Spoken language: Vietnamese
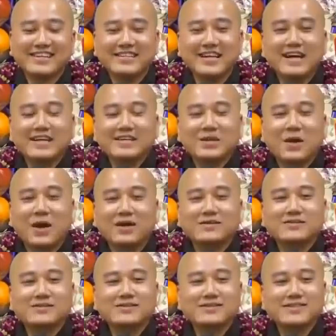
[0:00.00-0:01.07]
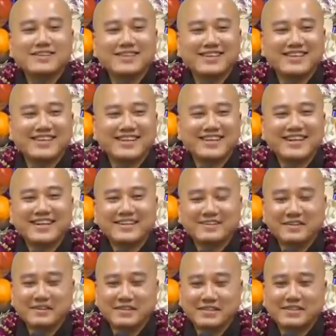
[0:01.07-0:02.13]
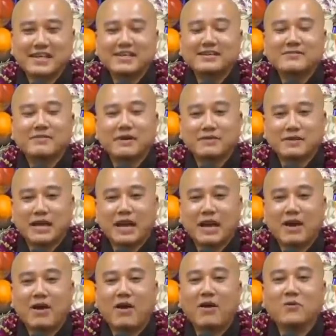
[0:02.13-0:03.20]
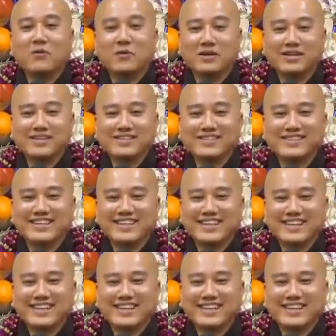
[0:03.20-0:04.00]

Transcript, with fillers: Nhớ thở xưa, người sanh vào nhà họ Nguyễn.